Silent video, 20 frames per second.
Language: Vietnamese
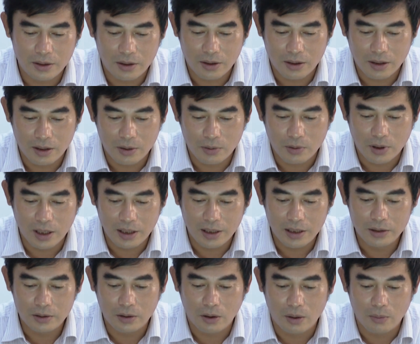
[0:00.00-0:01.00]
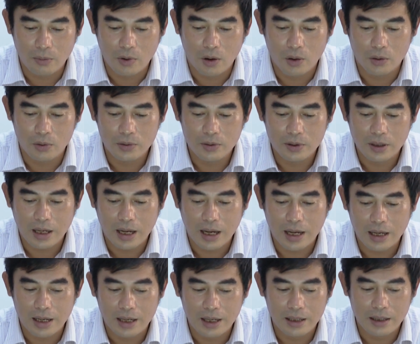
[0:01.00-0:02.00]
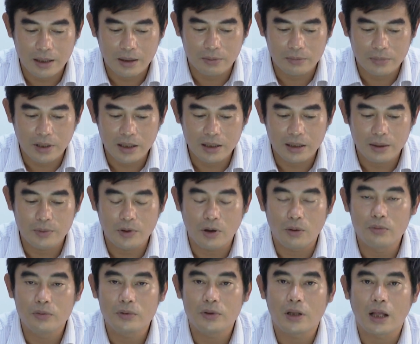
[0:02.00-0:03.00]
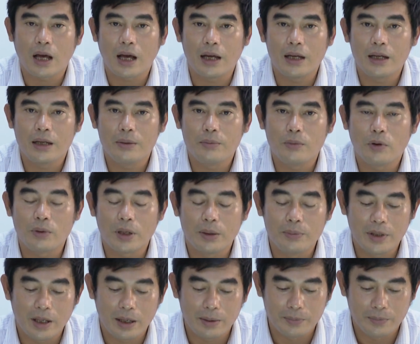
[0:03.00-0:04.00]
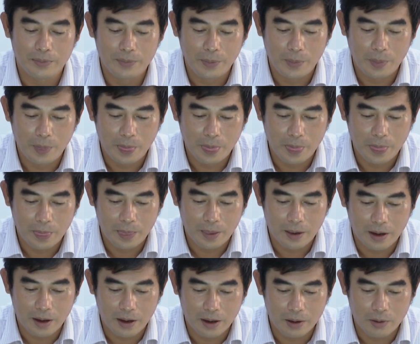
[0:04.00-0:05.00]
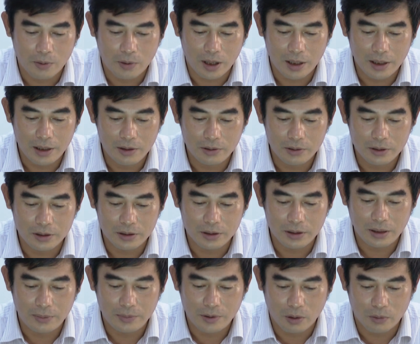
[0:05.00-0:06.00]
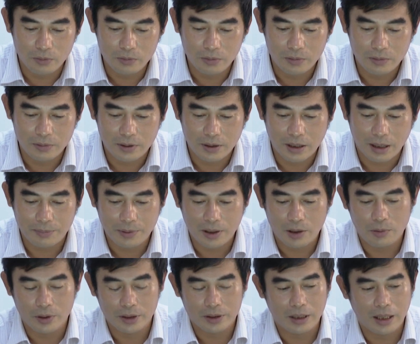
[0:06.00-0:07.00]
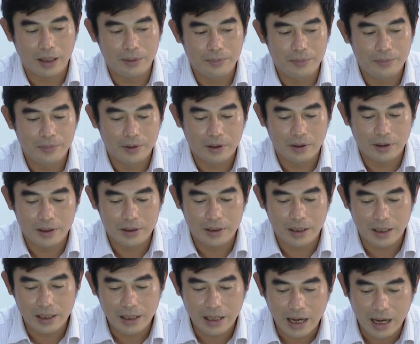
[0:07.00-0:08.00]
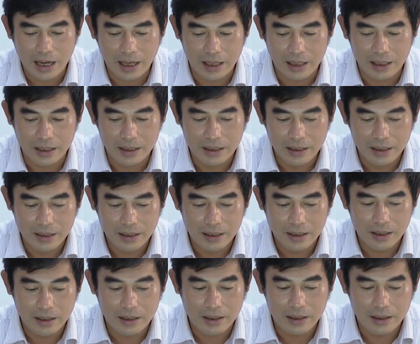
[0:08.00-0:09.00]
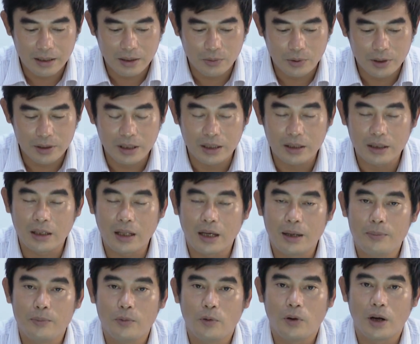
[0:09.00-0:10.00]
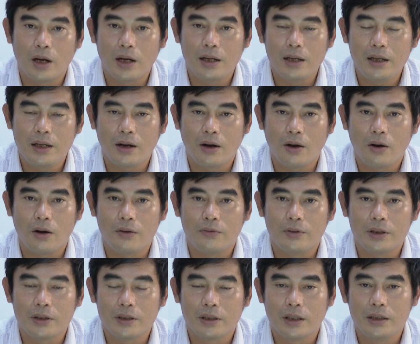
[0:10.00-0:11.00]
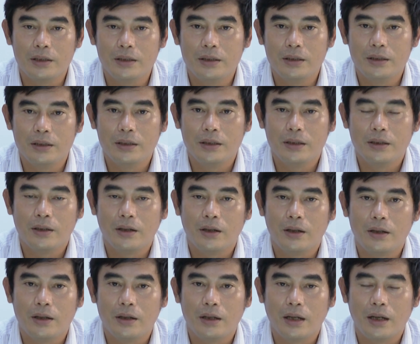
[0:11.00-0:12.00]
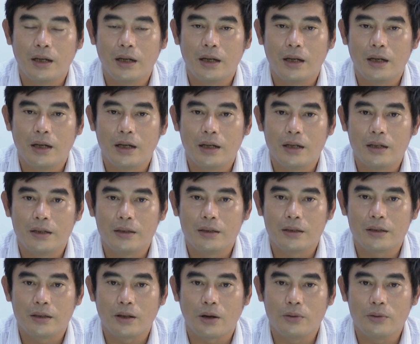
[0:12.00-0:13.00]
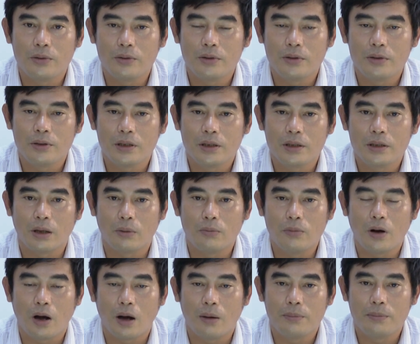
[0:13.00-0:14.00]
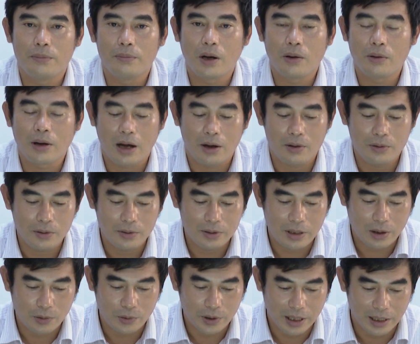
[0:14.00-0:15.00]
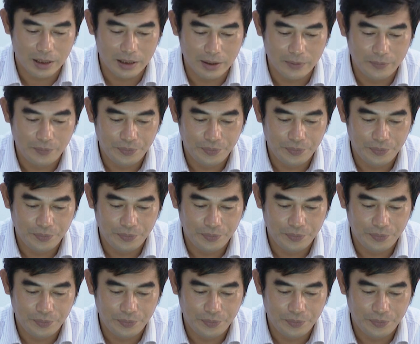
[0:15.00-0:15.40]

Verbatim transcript: cho quản lý toàn bộ các cái công tác tiêm chủng tại một điểm tiêm, à, quản lý đối tượng tiêm chủng, lập kế hoạch tiêm, rồi triển khai cái à, quy trình tiêm, quản lý kho vật tư, rồi à, tổ chức tổng hợp báo cáo theo quy định.